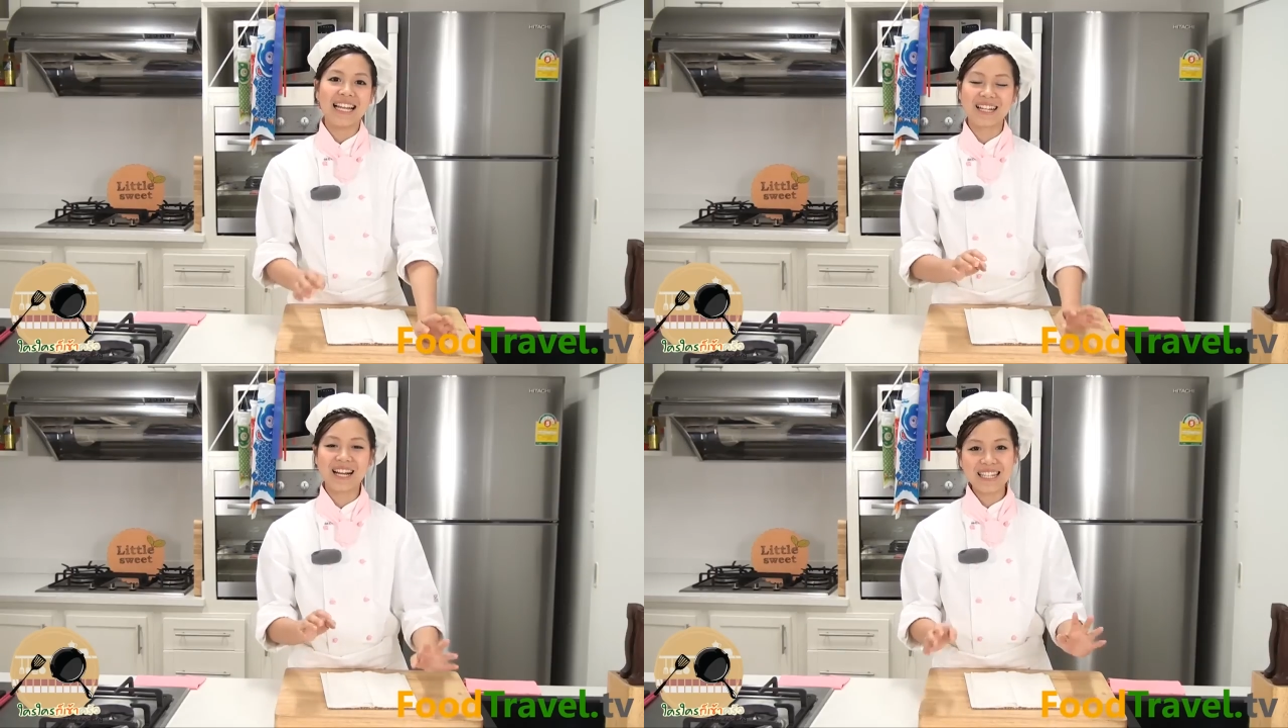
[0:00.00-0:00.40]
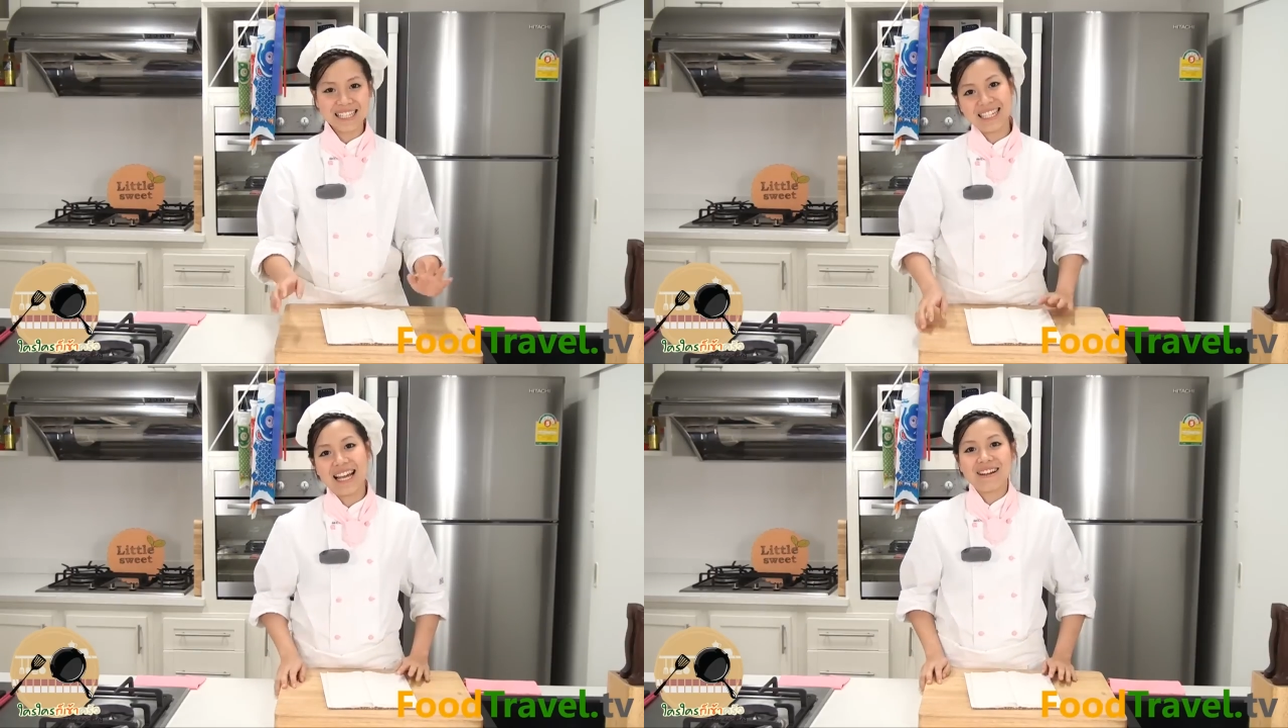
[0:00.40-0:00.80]
แล้วก็
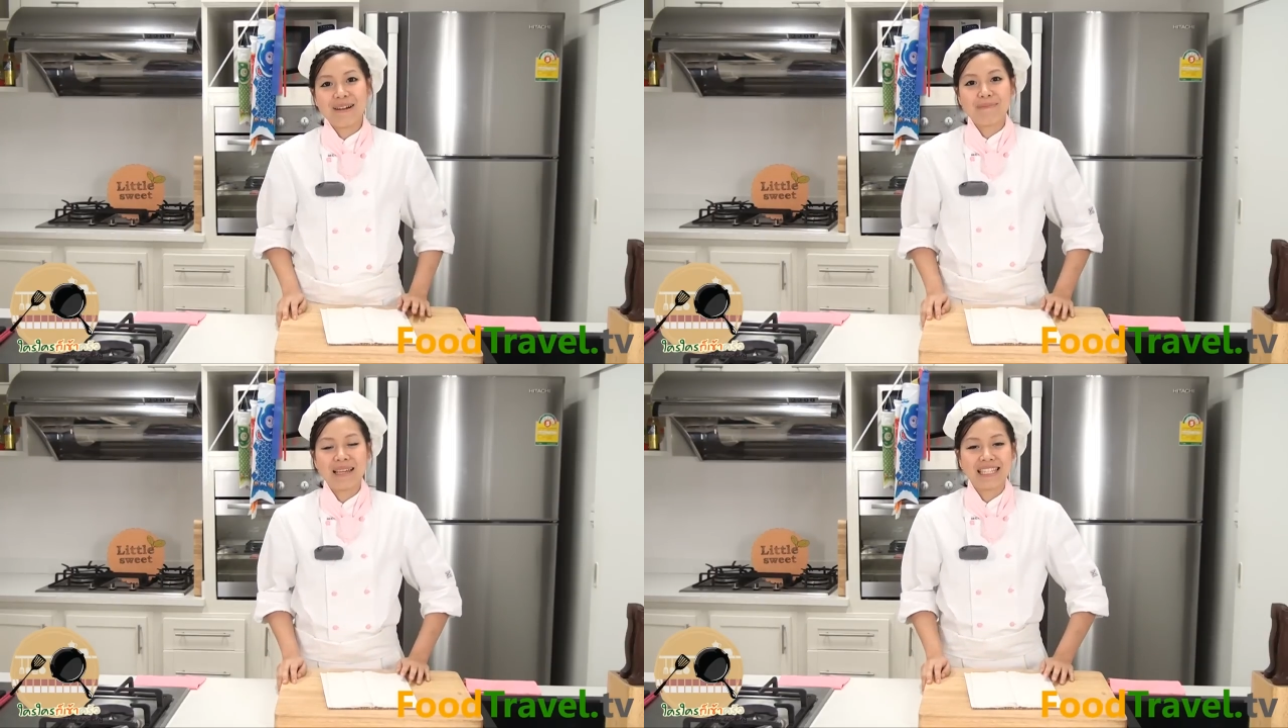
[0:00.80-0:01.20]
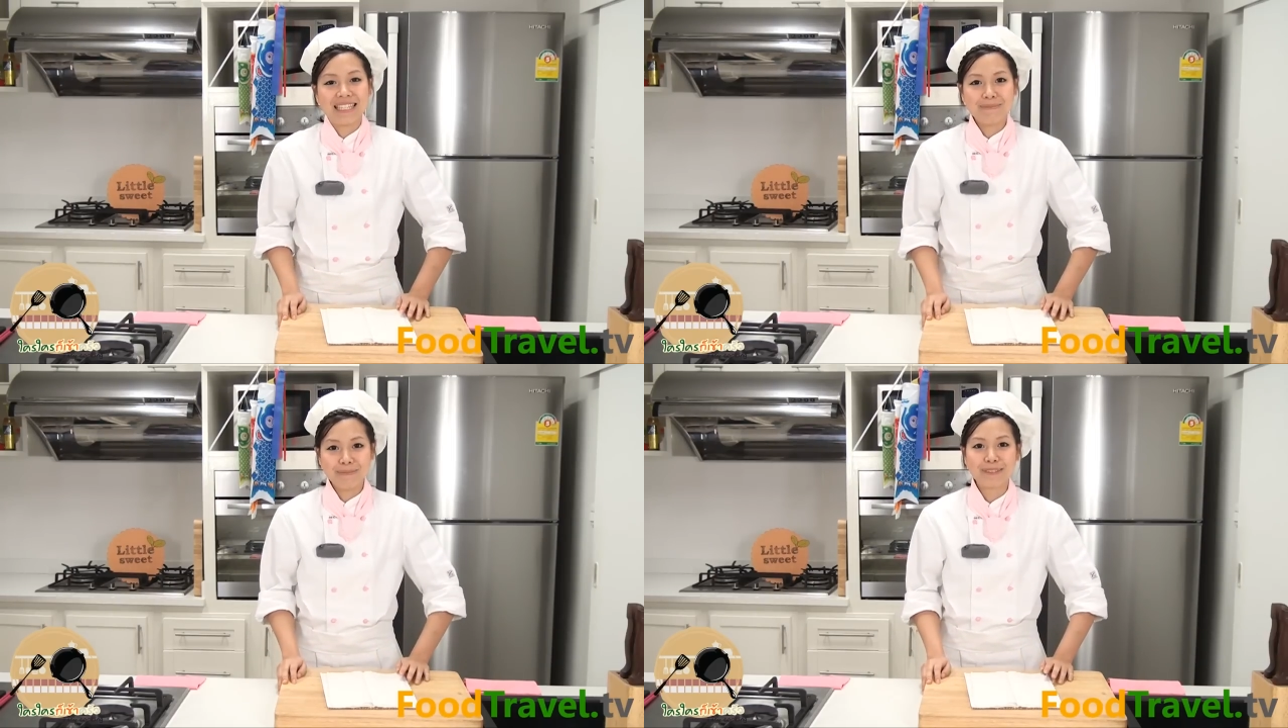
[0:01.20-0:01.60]
กลิ่นไอความเป็น
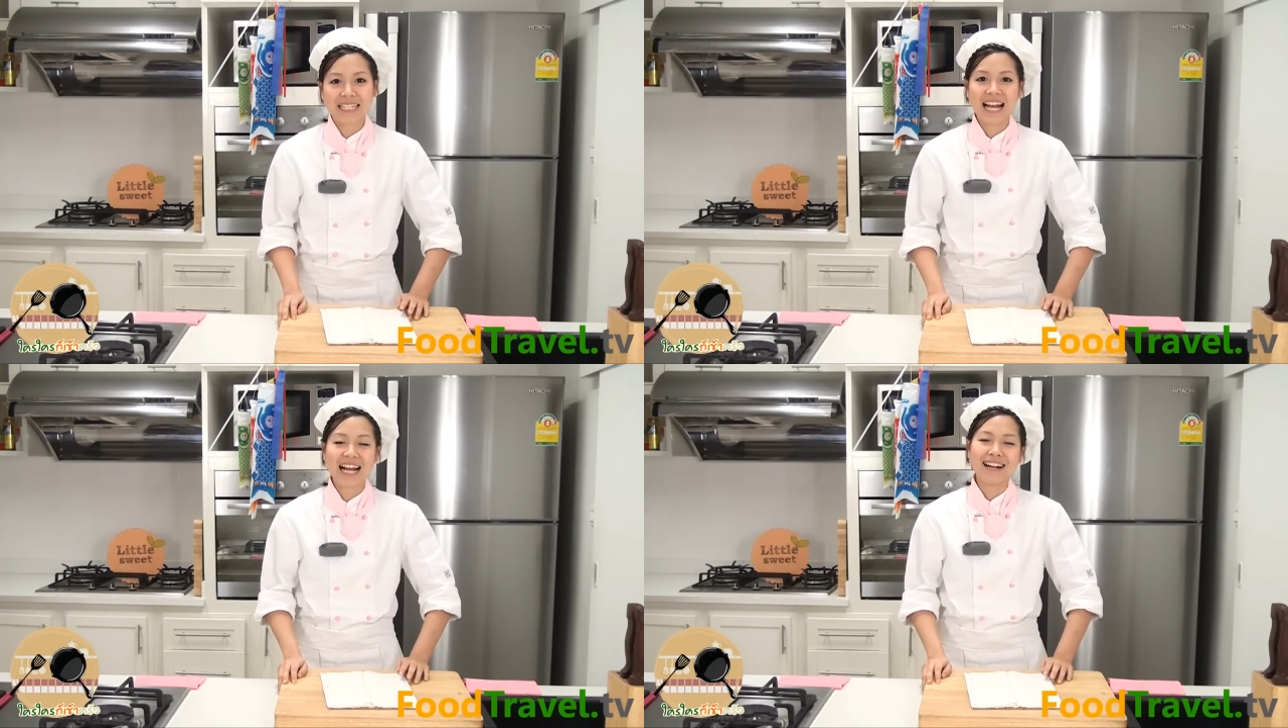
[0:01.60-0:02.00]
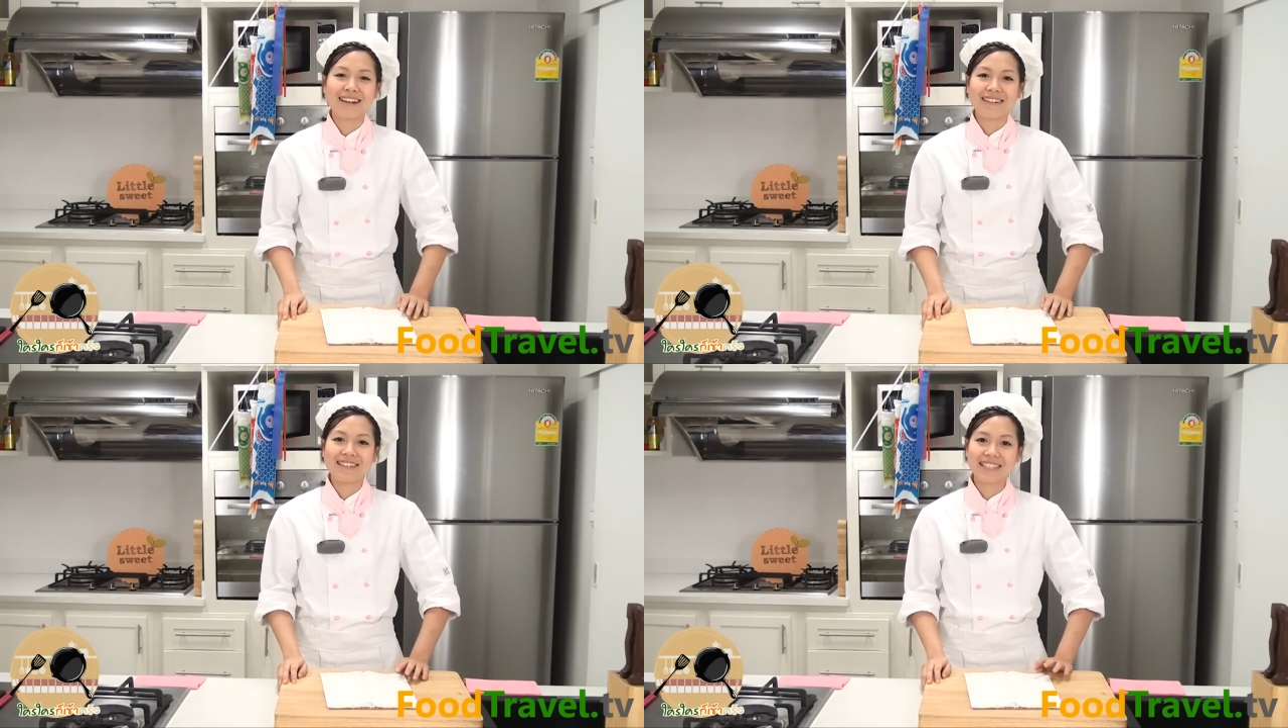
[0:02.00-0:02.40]
ญี่ปุ่นค่ะข
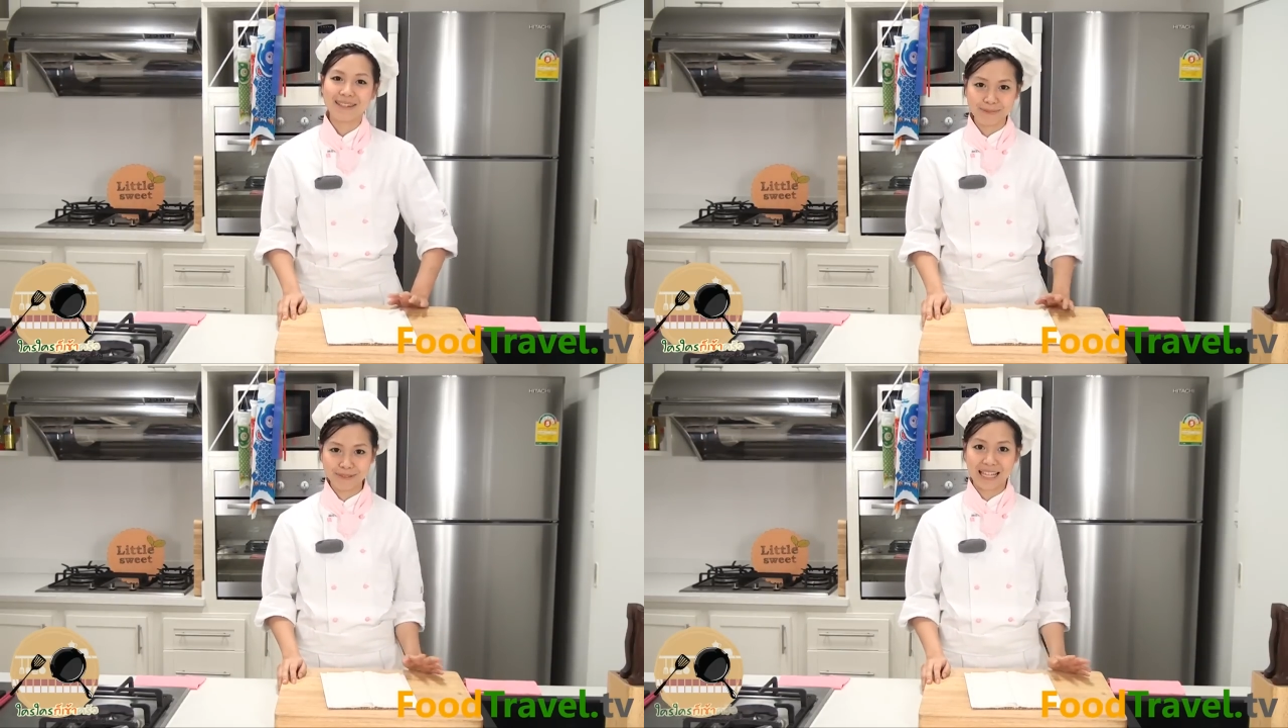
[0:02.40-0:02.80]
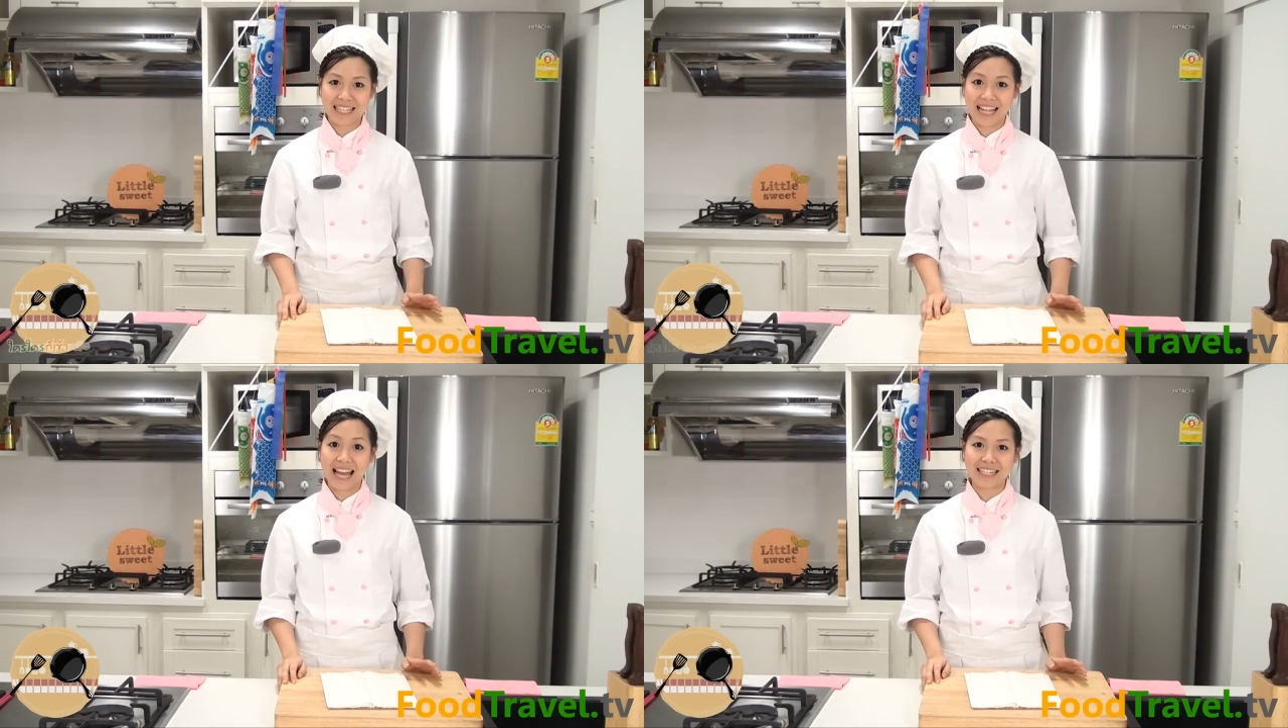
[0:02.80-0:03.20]
องเครื่องปรุง
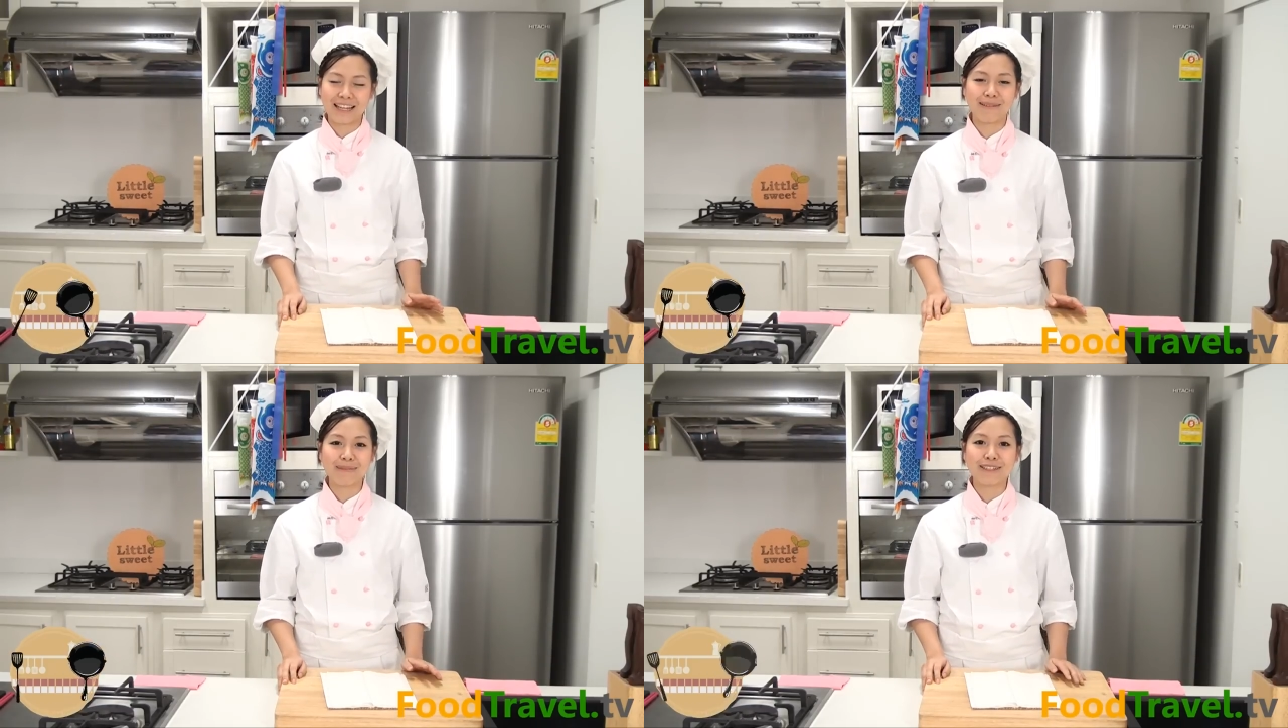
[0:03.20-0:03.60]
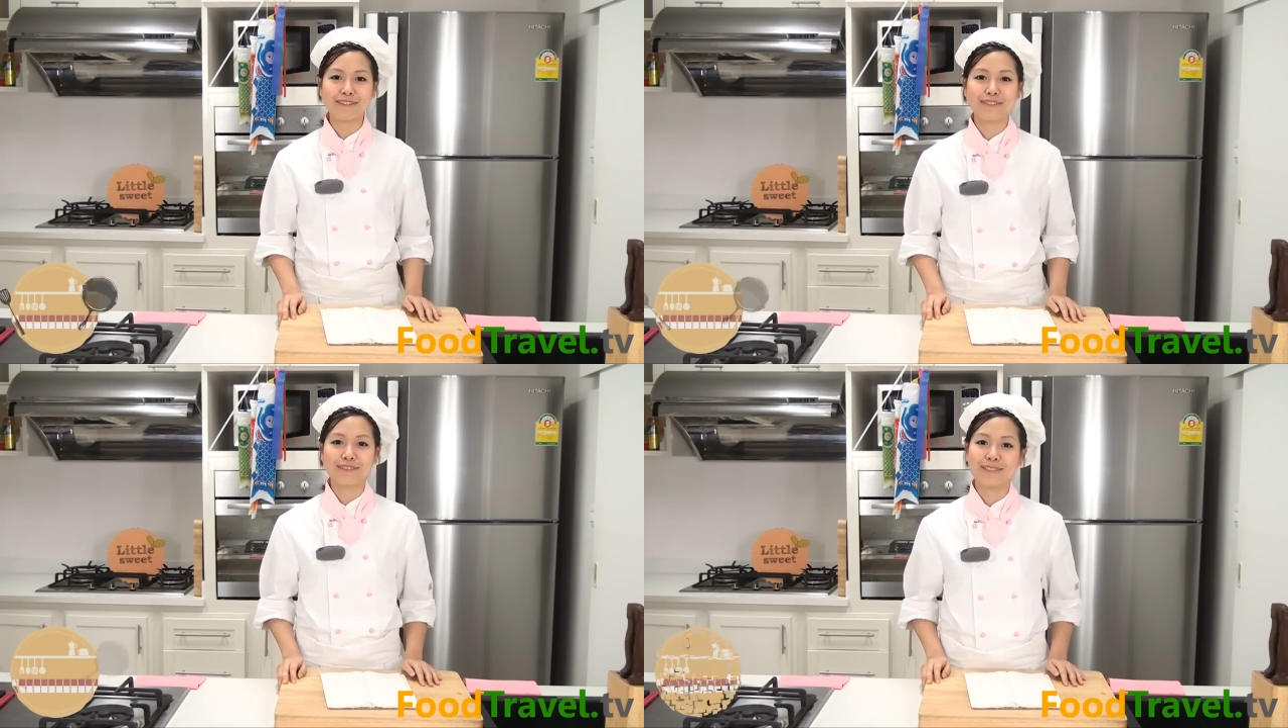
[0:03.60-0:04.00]
ต่างๆเดี๋ยวเรามาดู